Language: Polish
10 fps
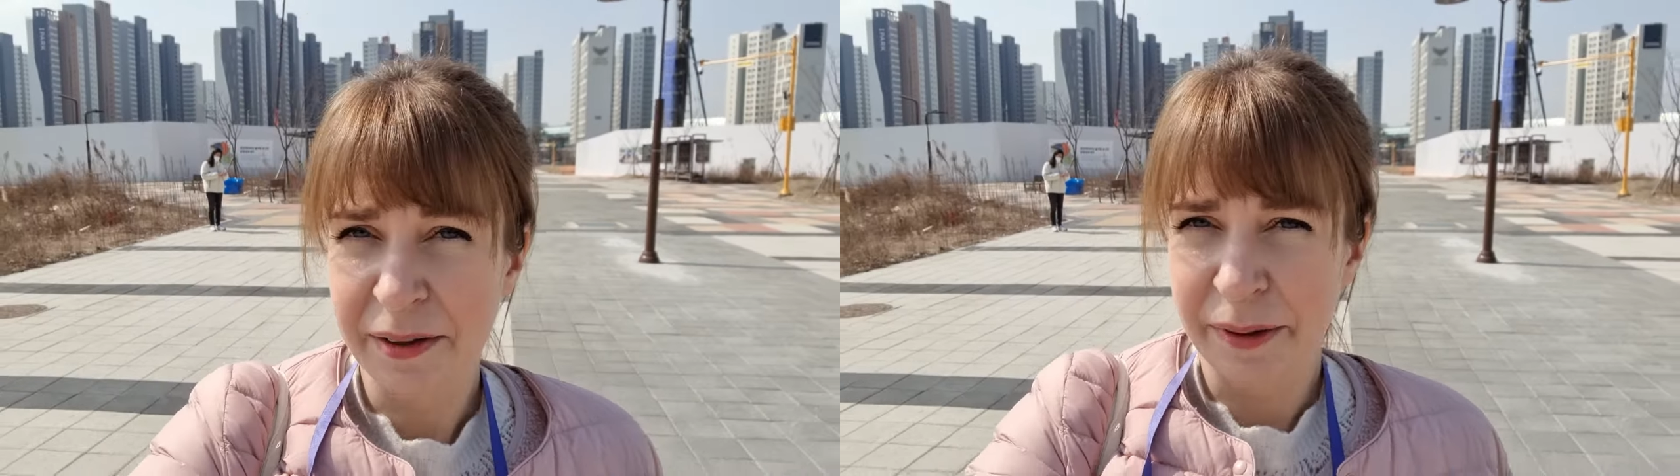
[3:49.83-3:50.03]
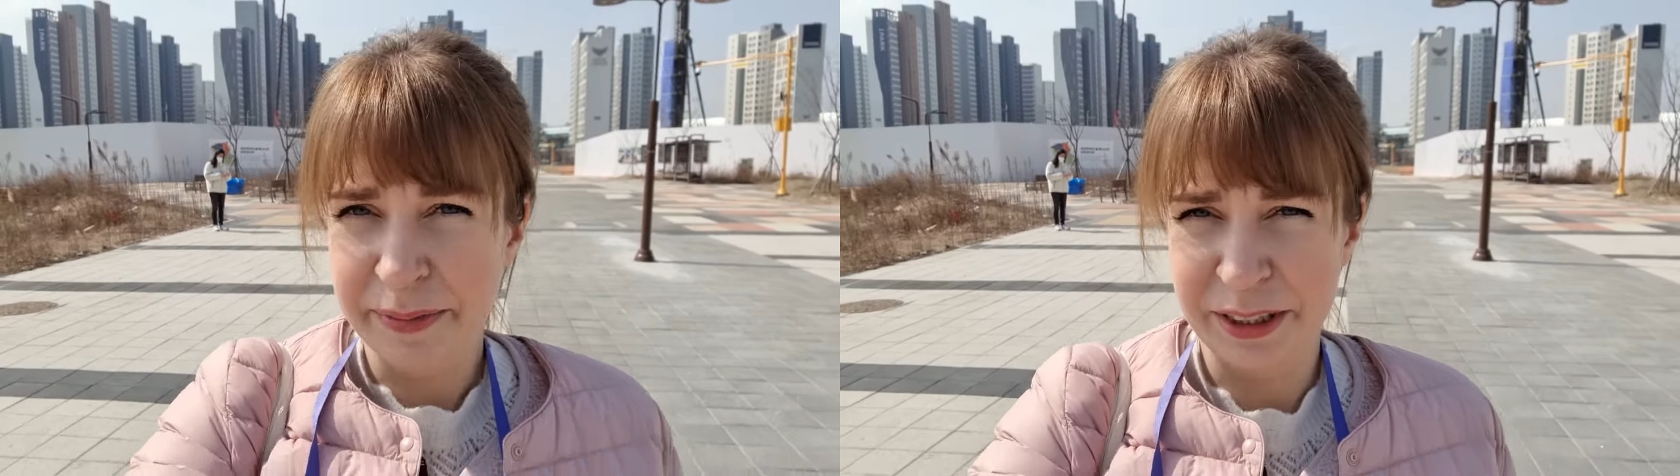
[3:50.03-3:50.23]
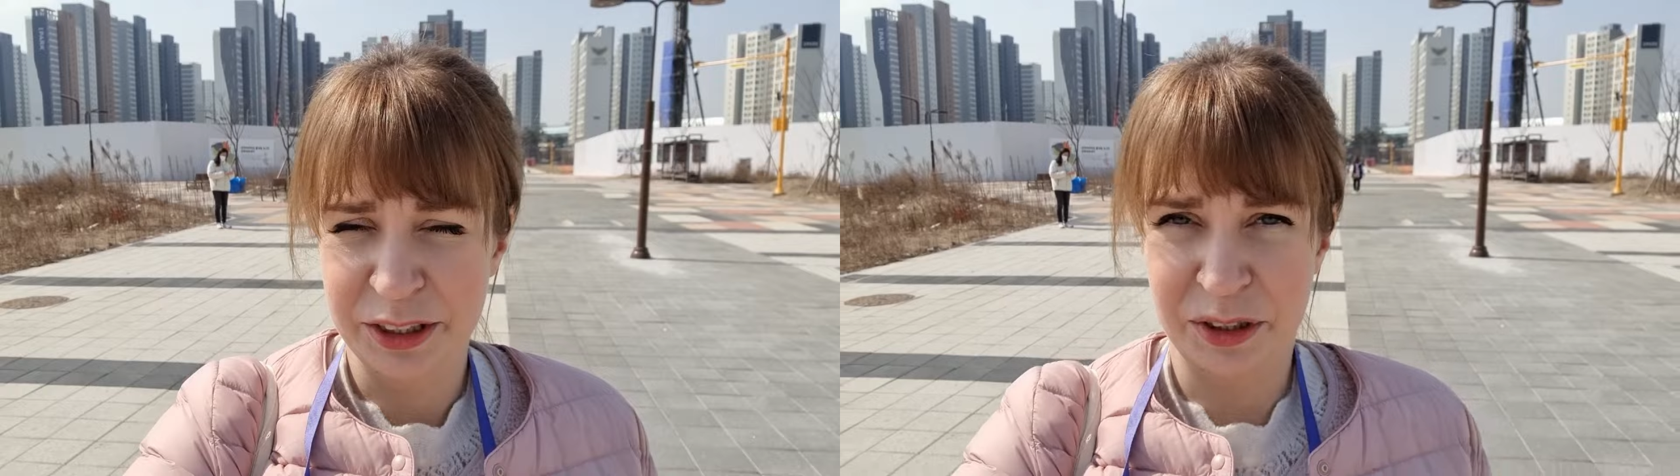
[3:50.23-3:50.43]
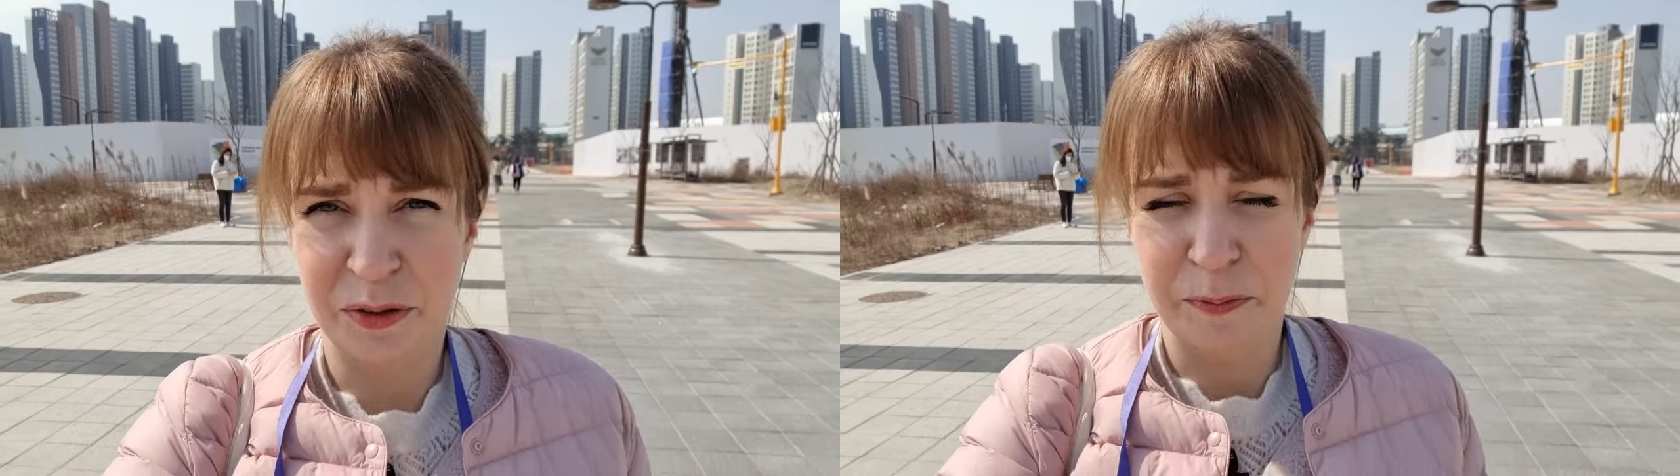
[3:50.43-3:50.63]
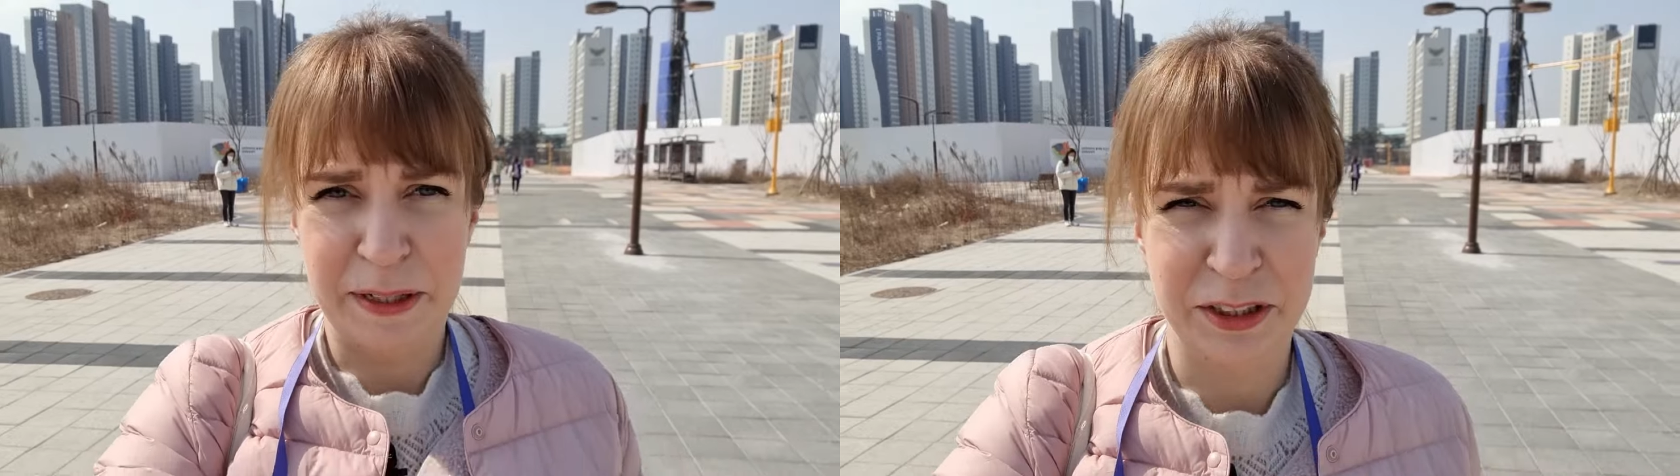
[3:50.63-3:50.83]
Mam nadzieję, że
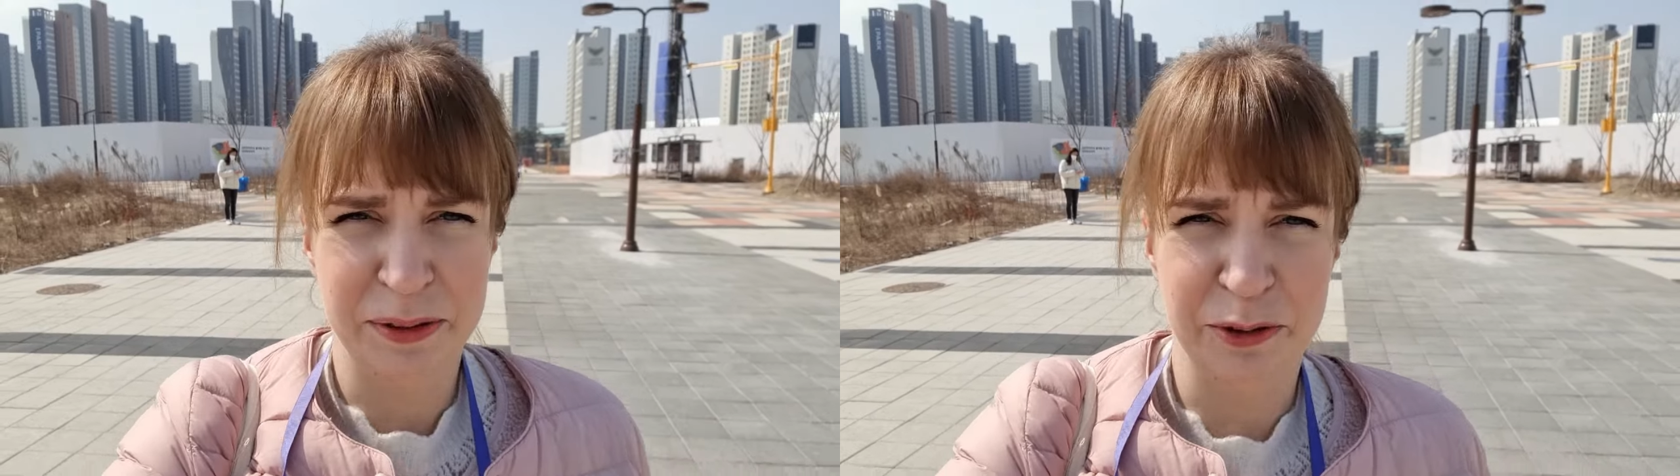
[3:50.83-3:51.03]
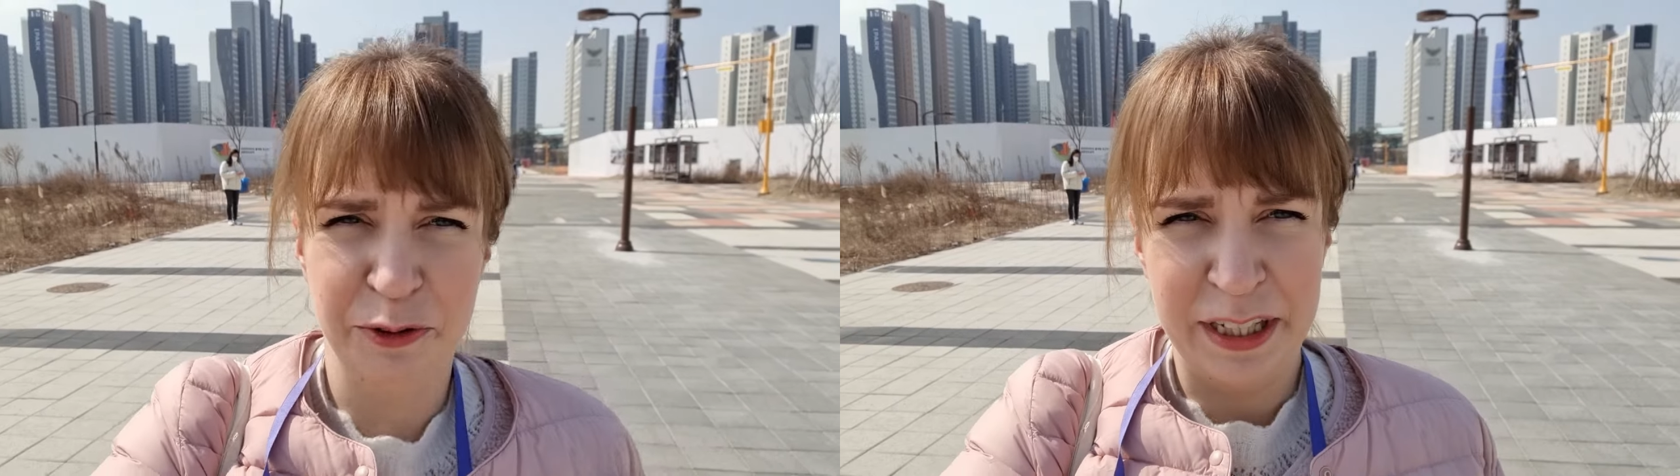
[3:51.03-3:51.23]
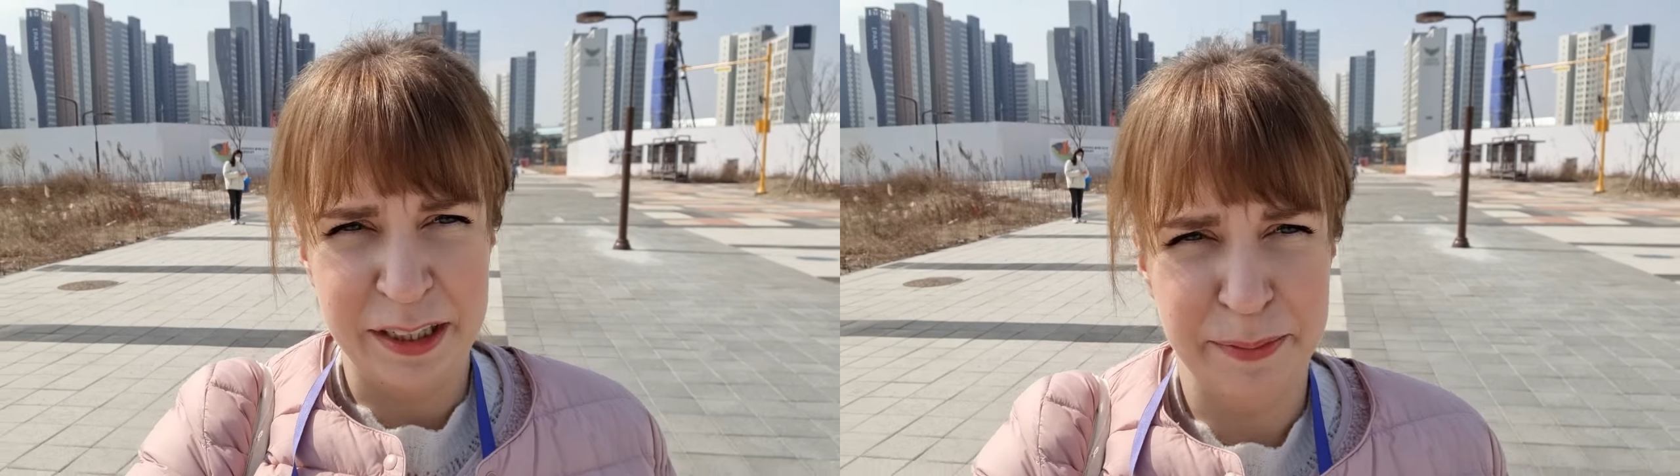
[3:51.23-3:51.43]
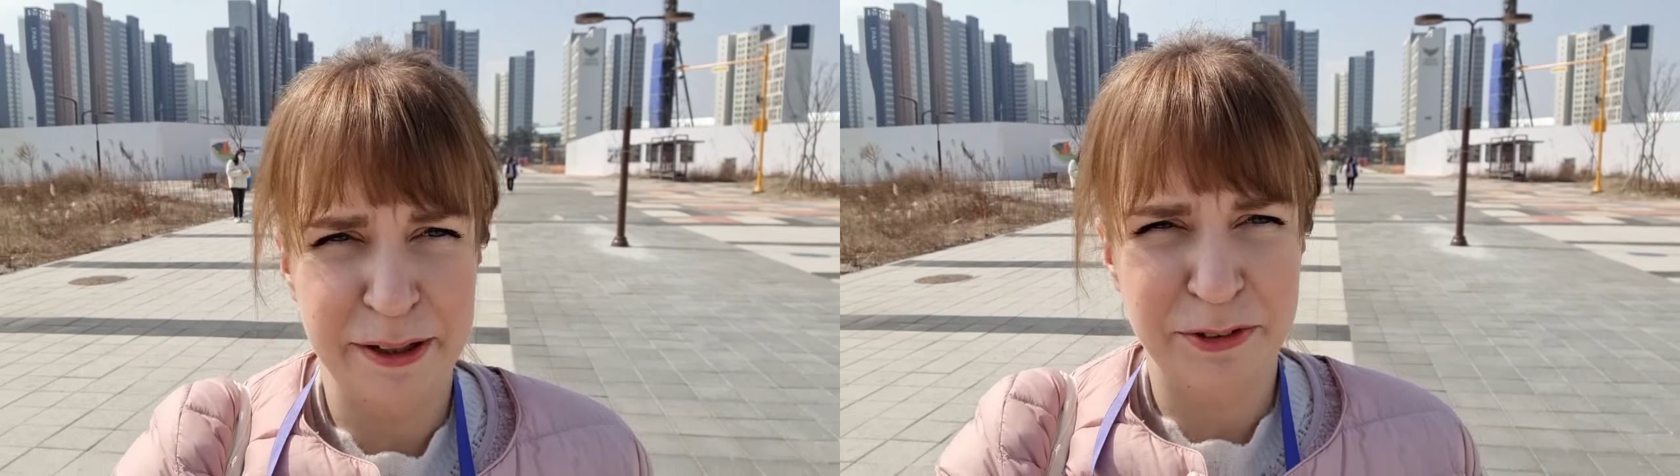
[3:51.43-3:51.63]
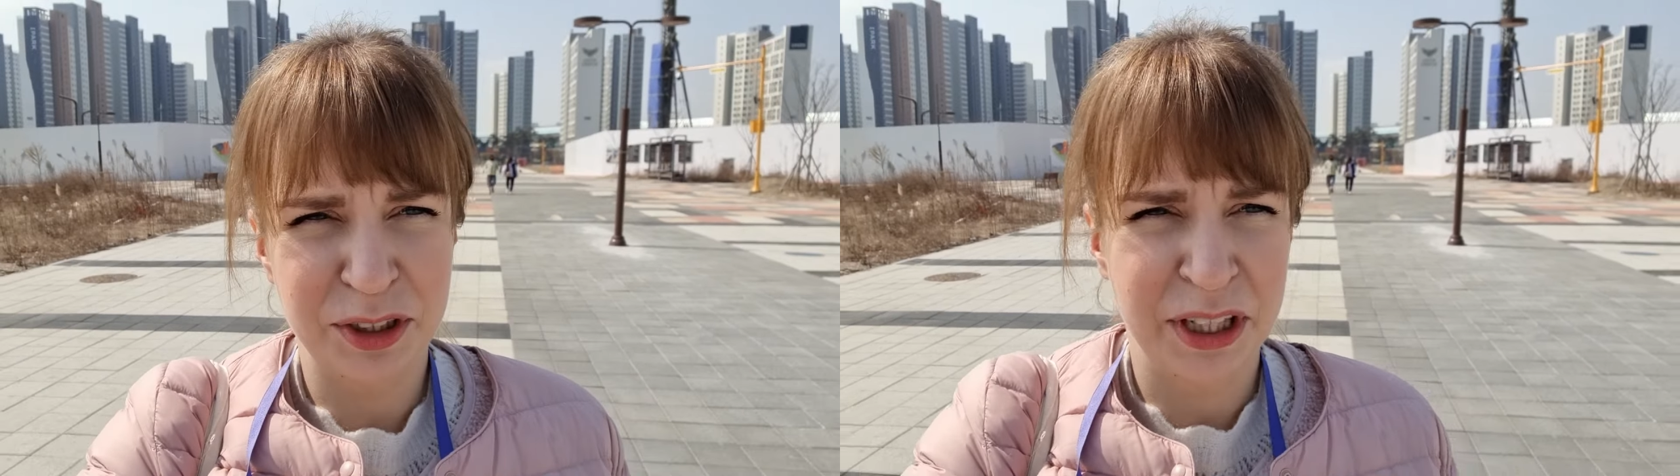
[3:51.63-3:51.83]
chłopaki się będą fajnie
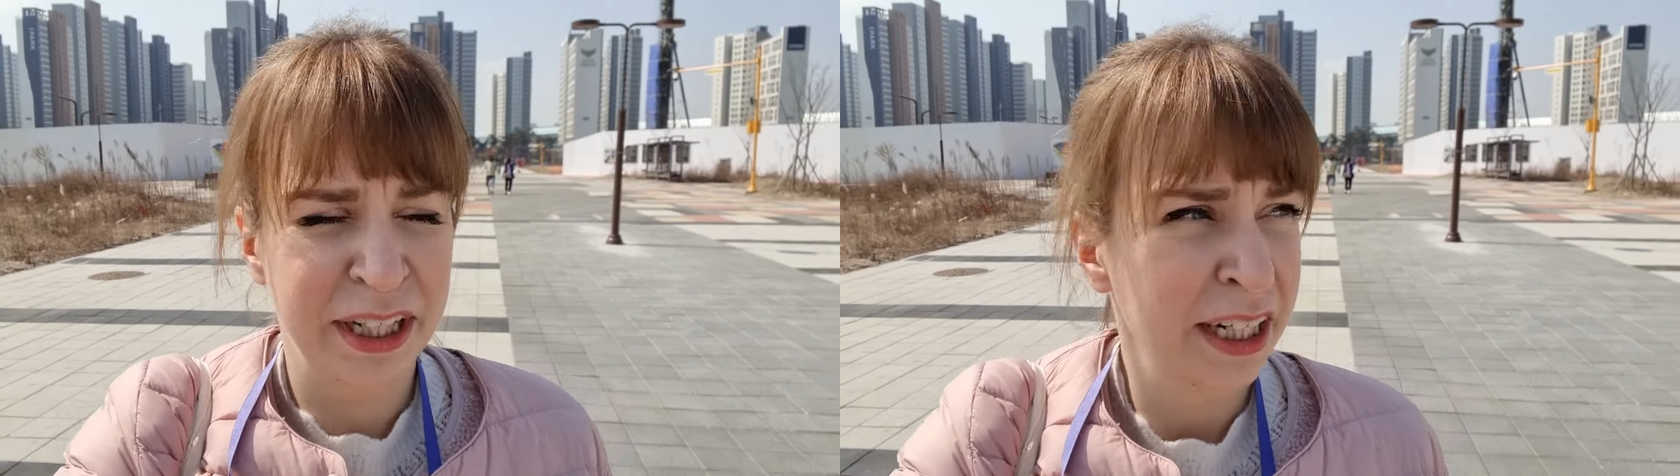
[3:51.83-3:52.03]
bawić.